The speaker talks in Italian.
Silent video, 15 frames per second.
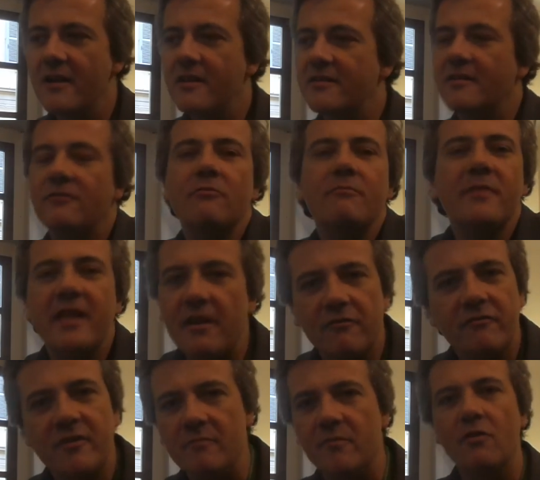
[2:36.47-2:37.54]
se tu mi dai un
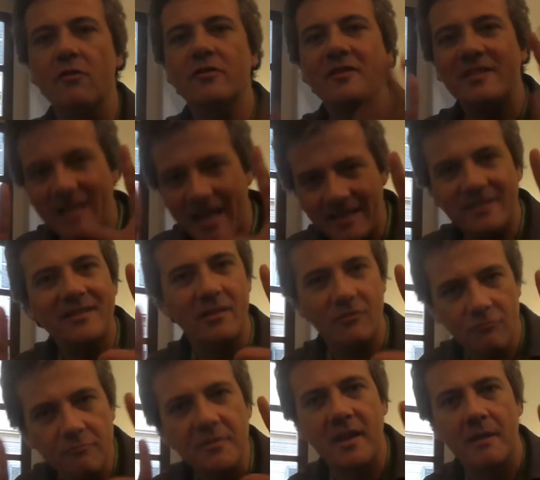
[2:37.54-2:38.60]
film con sette
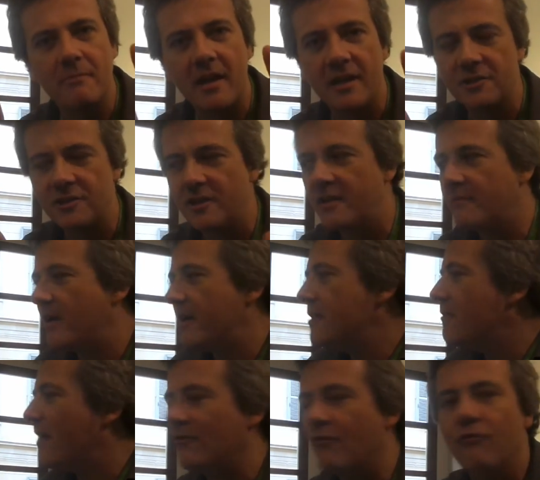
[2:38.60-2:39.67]
Numi Rapace, beh
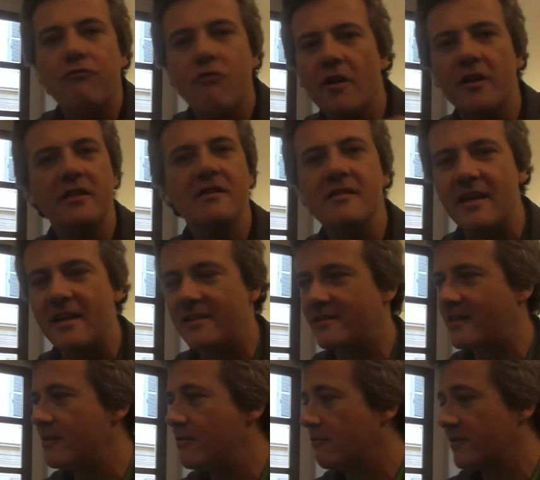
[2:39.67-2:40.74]
io vado fuori di
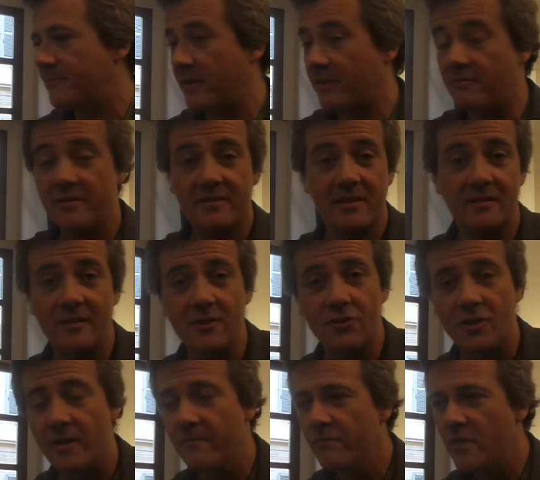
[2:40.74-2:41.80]
testa, io per questa
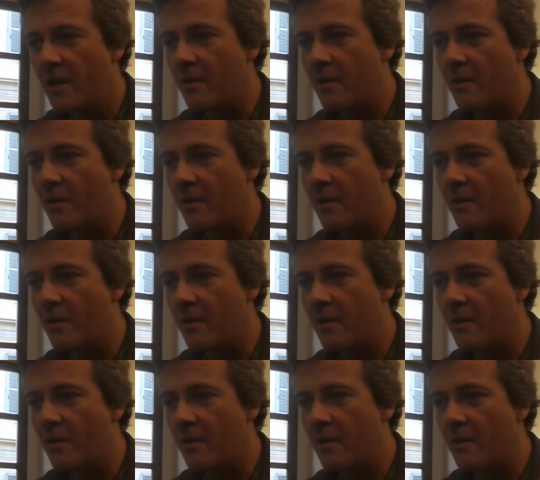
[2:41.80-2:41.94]
attrice